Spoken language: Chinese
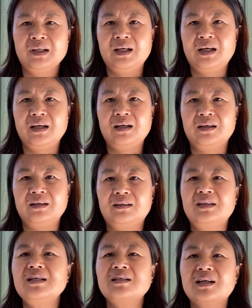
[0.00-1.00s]
啊，
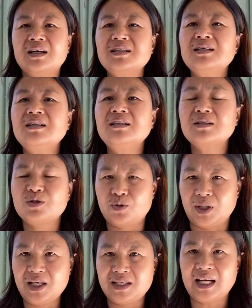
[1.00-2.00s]
第一是核心
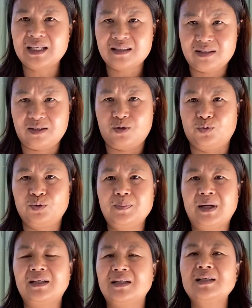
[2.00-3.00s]
权力家族的
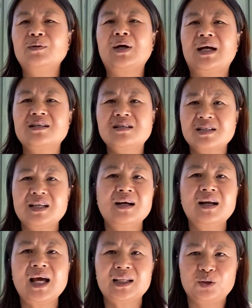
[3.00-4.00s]
吧，人家的话还是吃香
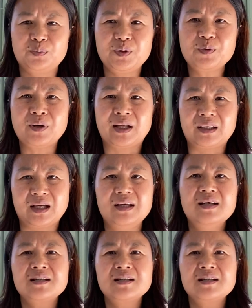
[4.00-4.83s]
喝辣的，都不用管的，